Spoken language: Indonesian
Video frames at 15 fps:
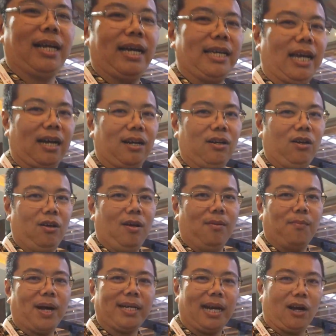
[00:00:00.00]
Anda yang
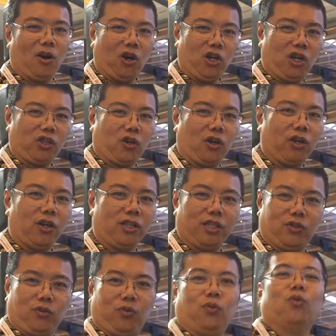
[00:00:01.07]
pada ngoyot-ngoyot
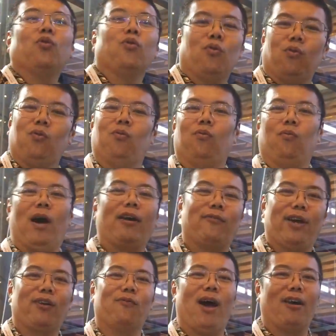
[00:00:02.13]
itu
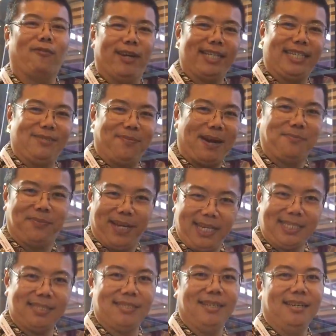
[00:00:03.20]
warware-warware di depan
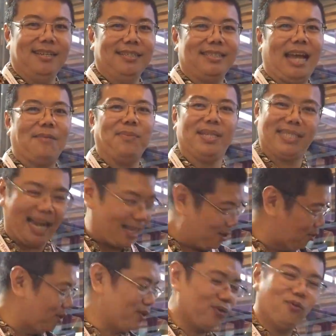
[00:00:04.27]
bis sampai
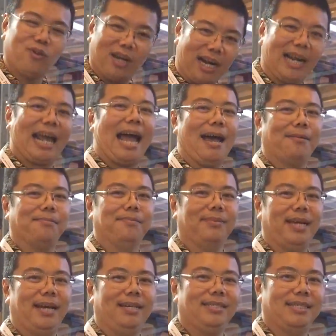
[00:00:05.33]
jatuh itu
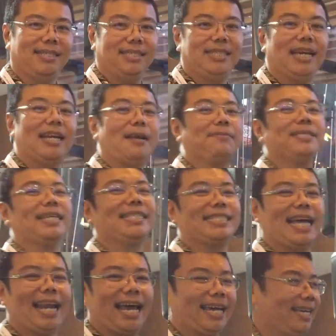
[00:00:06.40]
kerekam ya. Jadi dia tidak bisa
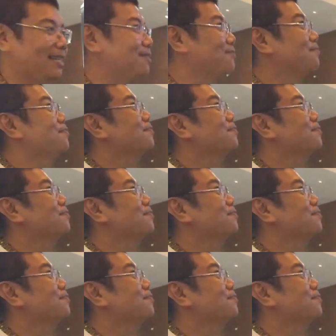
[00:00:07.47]
disalahin.